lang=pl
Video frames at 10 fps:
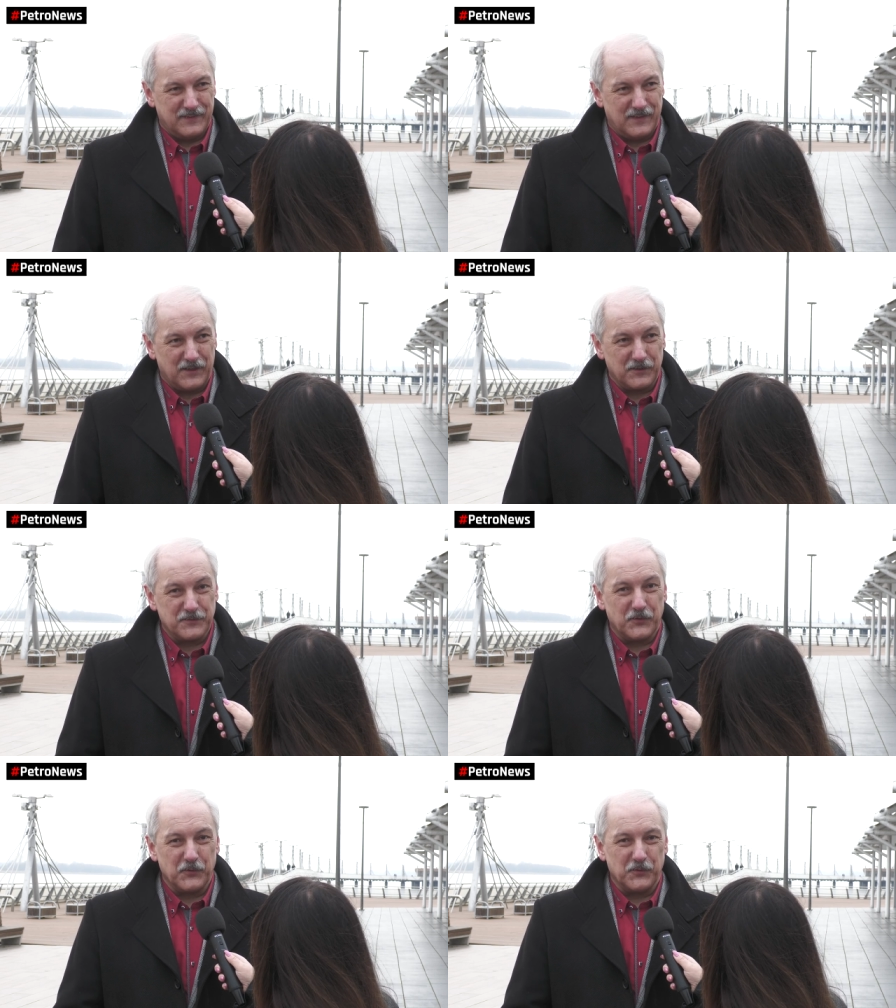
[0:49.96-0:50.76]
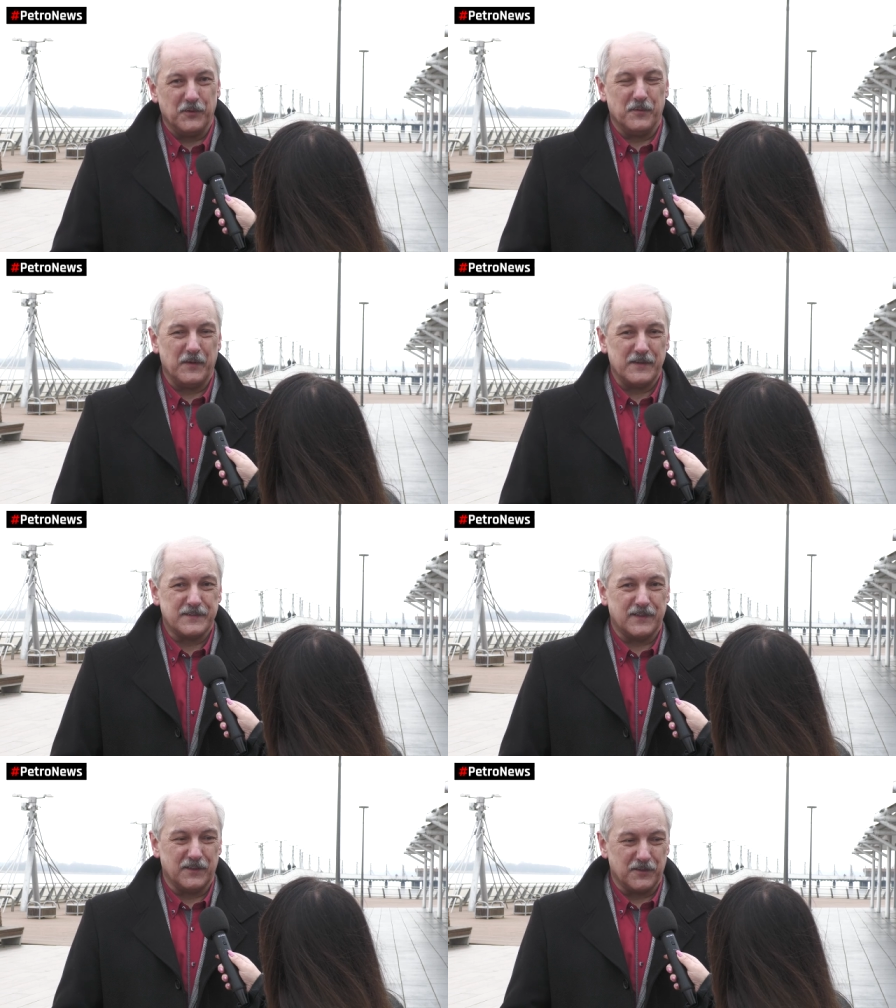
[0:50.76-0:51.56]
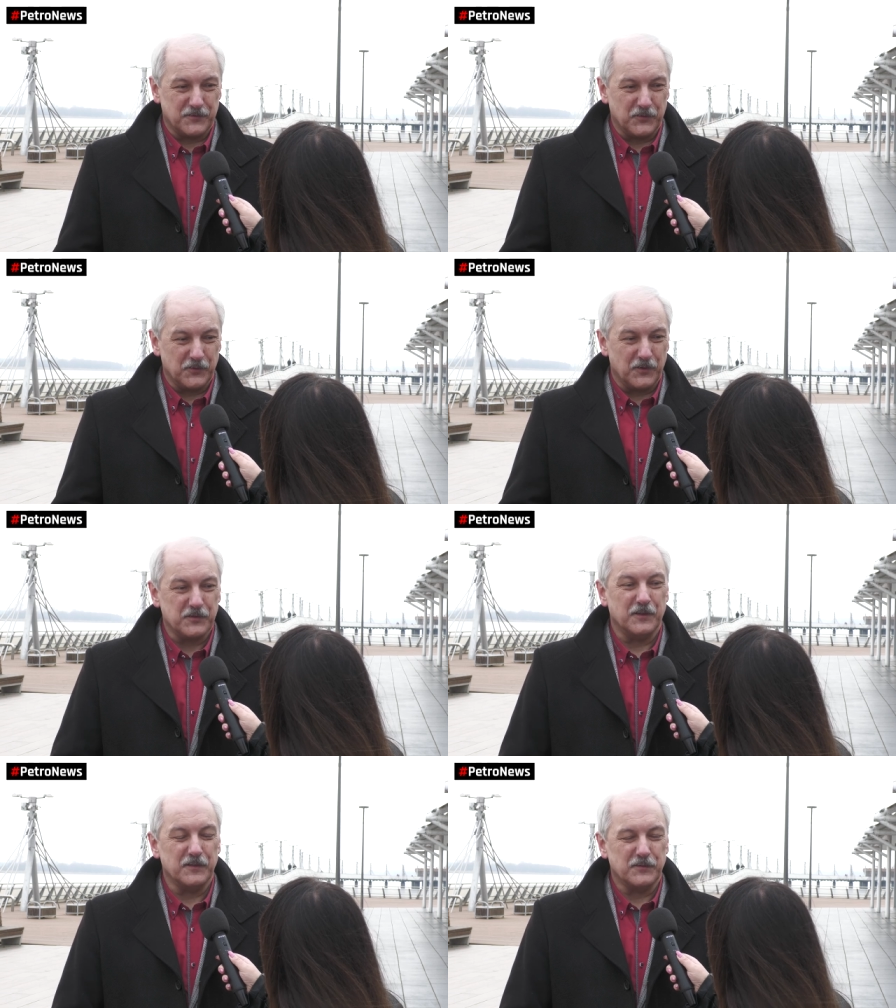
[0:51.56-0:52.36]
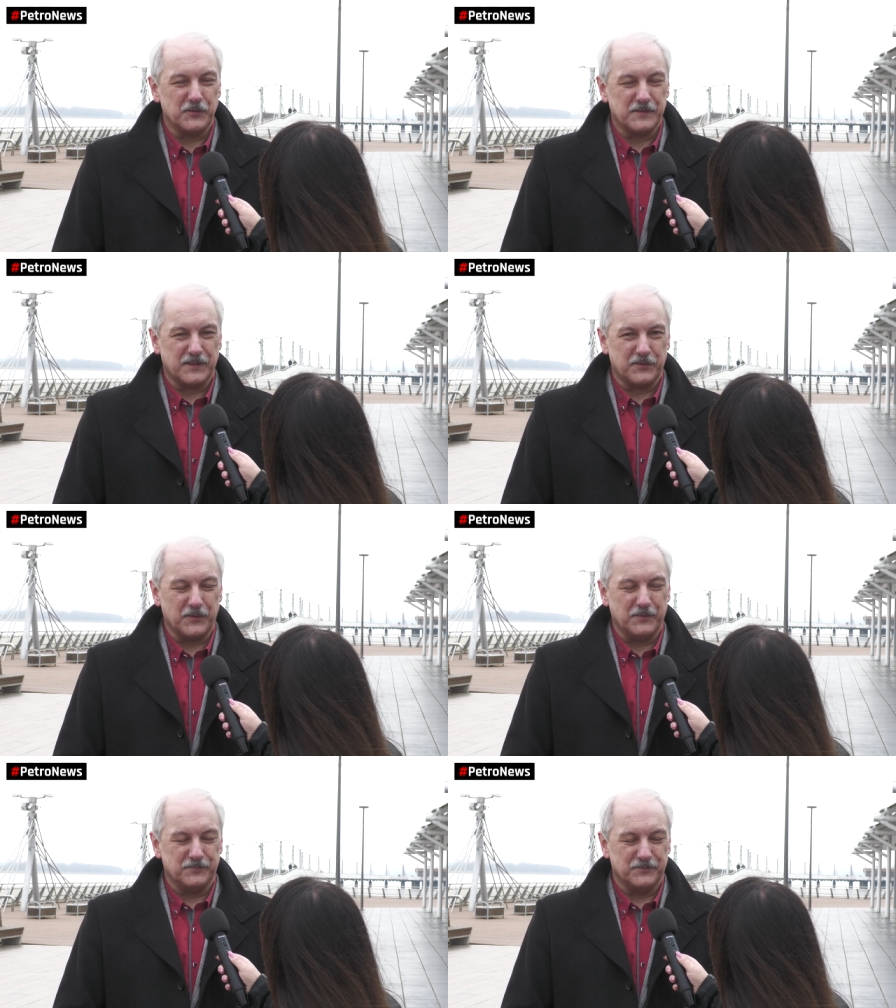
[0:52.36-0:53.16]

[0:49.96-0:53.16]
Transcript: dla rozwoju miasta, dla rozwoju osiedli, z których startuję.